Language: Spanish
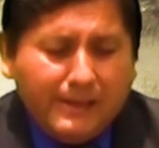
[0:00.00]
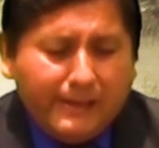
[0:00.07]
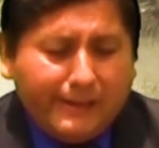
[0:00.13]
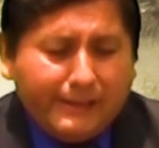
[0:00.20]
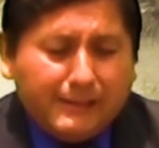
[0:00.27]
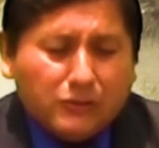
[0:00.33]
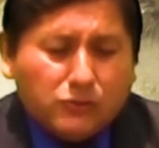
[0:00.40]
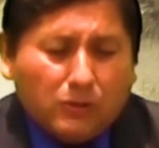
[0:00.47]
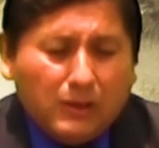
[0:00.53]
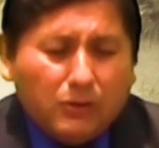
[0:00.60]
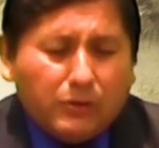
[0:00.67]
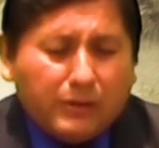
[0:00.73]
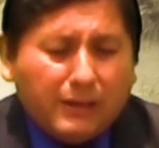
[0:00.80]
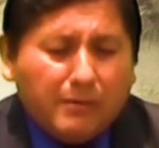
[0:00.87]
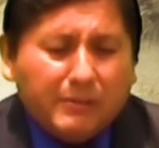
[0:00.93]
Este
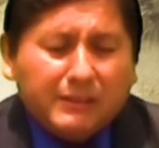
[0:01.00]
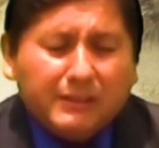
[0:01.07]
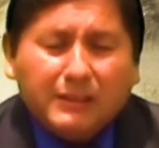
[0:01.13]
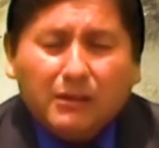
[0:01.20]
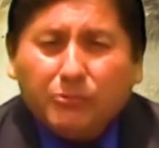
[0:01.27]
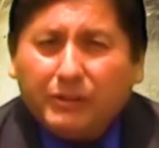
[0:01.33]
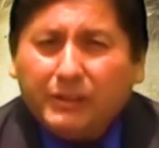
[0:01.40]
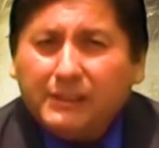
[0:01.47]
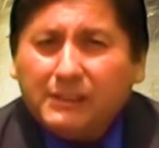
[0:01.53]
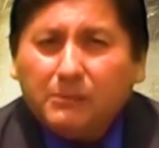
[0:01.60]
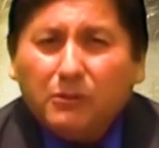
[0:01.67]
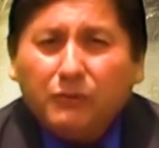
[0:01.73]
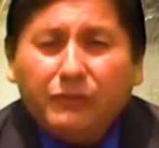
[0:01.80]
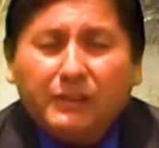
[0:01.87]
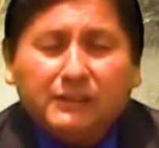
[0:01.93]
acholado realmente está
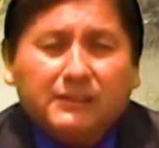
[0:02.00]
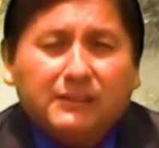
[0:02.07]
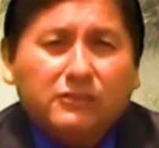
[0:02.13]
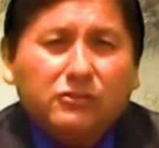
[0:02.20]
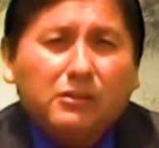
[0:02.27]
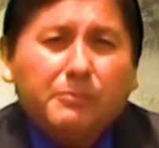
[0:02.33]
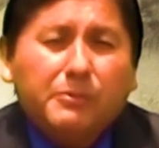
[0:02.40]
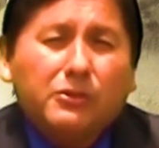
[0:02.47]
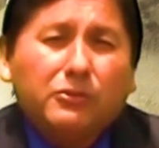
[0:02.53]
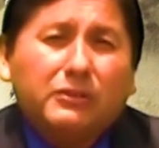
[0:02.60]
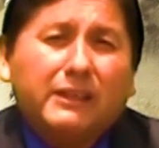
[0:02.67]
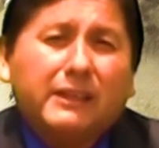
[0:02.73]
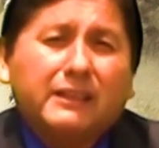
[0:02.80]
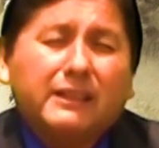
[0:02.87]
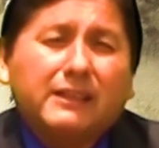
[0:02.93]
buenísimo, felicitaciones Pisco
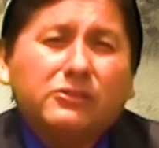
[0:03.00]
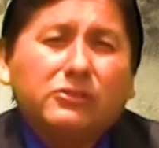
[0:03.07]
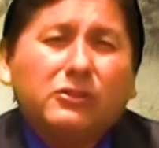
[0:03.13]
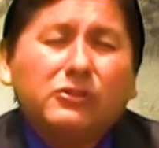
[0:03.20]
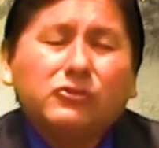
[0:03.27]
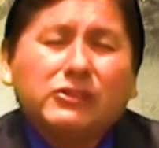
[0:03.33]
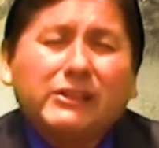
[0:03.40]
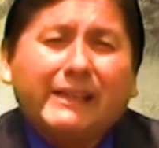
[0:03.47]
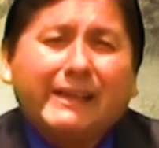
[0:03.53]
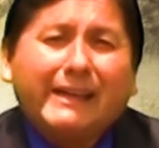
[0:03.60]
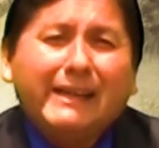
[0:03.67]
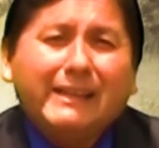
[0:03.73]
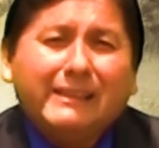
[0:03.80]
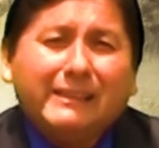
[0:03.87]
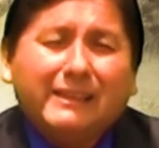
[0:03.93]
Tres Generaciones, nos
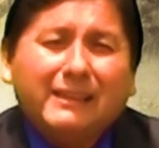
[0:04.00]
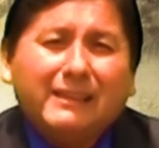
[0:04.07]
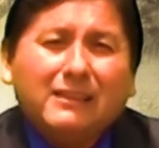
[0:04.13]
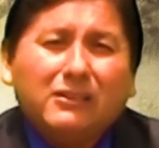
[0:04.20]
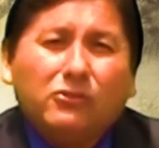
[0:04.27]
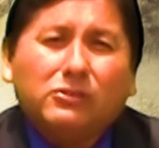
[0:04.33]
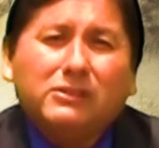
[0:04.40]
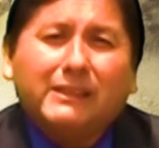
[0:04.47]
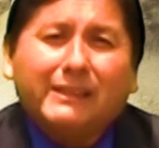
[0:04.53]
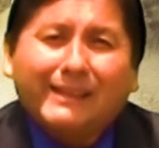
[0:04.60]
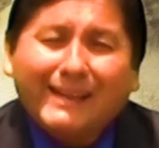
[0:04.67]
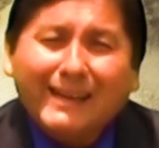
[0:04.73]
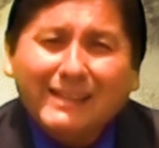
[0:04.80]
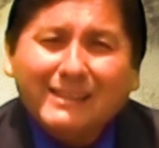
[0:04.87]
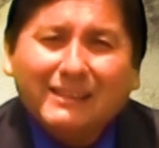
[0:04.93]
encanta, nos
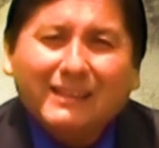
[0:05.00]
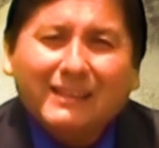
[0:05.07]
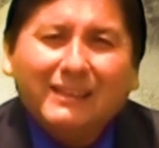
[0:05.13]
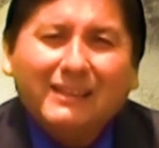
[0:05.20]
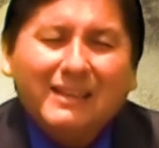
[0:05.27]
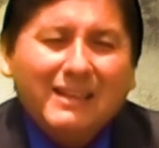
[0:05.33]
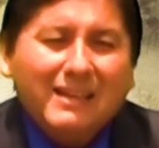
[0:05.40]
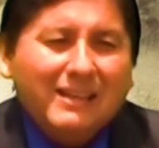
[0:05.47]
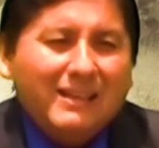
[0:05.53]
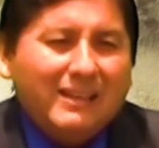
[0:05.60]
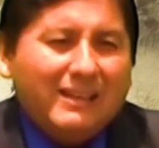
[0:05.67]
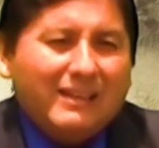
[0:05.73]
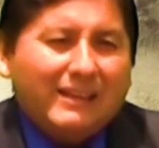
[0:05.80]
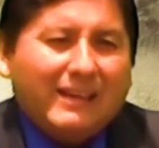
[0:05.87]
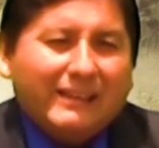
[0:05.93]
encanta
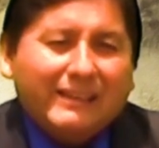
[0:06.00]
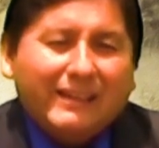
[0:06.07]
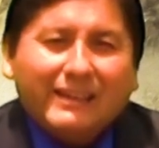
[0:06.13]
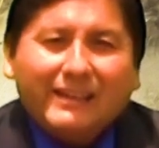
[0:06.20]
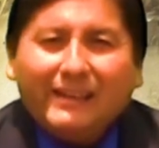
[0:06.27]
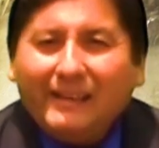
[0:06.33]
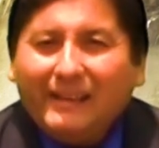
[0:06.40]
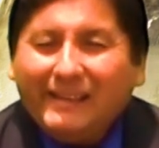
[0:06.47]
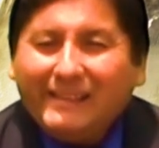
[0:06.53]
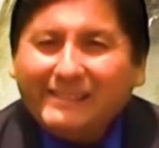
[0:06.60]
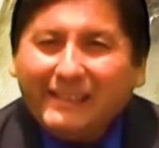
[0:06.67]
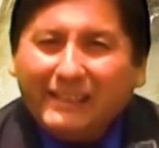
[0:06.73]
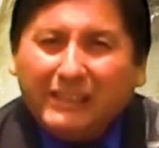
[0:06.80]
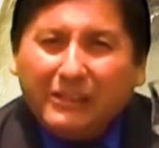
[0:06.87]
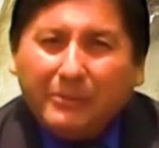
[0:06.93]
catar
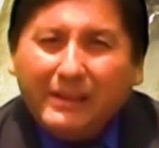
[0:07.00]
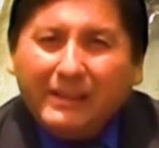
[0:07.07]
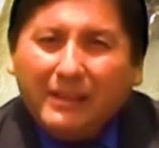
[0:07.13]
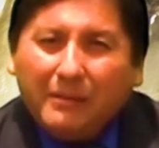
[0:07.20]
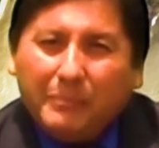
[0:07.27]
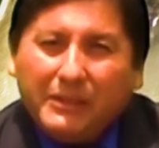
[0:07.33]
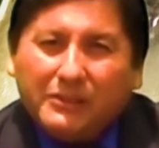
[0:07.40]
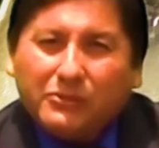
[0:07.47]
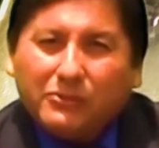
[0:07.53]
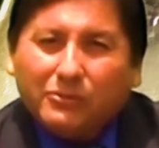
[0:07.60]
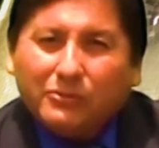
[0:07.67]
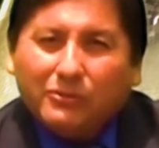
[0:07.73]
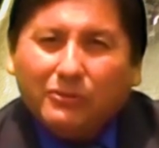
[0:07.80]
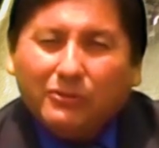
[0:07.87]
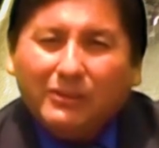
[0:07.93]
este nivel de
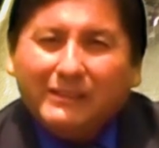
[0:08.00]
piscos, ¿no?